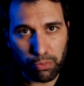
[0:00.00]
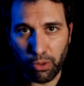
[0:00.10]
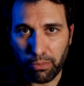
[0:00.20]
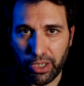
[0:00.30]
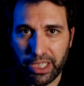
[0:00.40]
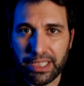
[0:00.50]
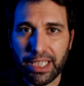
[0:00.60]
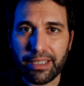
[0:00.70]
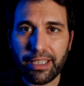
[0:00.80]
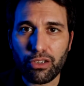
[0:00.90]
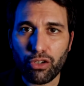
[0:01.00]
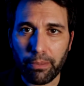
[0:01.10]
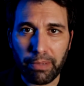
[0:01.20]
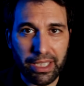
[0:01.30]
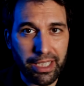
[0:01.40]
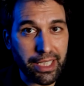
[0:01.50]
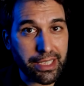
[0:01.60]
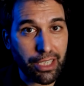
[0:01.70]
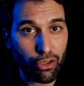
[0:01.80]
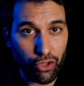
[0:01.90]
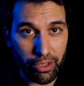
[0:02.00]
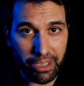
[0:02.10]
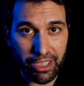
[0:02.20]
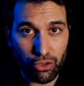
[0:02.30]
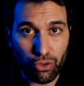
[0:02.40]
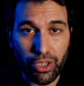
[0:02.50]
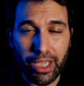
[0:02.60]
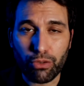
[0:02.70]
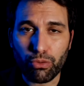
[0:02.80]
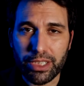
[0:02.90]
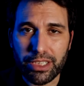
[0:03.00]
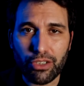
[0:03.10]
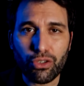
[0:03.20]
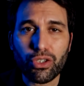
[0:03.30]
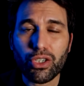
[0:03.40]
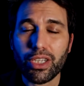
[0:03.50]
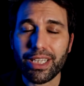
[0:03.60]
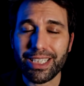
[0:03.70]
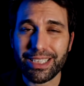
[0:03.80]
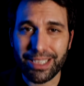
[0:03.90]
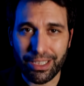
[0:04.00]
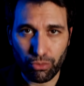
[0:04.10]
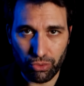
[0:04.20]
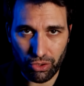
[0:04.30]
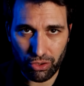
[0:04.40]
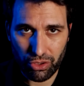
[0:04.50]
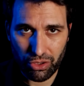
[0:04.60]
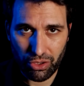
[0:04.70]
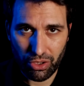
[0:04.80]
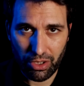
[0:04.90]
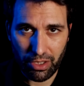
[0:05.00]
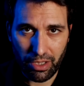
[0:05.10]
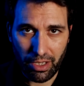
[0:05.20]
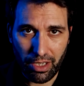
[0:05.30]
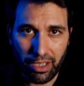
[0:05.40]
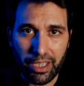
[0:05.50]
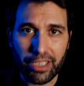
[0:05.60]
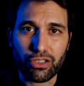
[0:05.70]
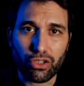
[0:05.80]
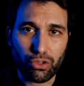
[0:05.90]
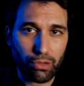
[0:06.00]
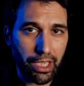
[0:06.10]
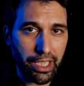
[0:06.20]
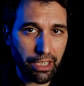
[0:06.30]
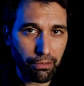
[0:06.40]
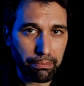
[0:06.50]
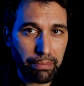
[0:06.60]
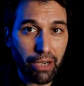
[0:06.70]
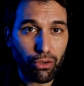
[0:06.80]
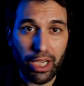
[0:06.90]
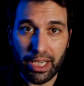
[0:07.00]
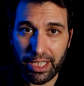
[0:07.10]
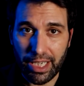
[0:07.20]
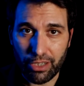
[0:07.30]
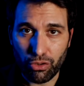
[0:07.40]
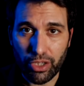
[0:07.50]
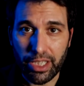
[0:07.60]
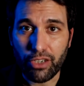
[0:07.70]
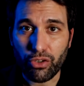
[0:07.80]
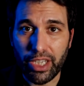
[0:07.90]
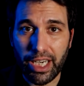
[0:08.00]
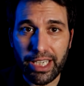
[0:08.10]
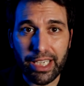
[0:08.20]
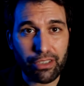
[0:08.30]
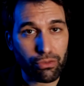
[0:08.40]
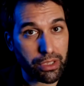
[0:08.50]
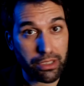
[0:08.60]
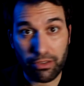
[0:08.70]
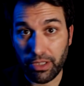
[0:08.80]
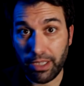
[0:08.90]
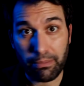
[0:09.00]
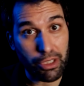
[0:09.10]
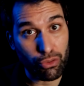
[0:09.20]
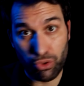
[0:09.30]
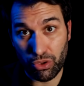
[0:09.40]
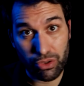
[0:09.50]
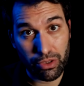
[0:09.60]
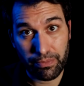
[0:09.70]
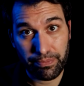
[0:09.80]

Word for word: pulmones haciendo que perdieras el conocimiento en cuestión de segundos. Esto resultaría en un paro cardíaco que te condenaría en cuestión de minutos.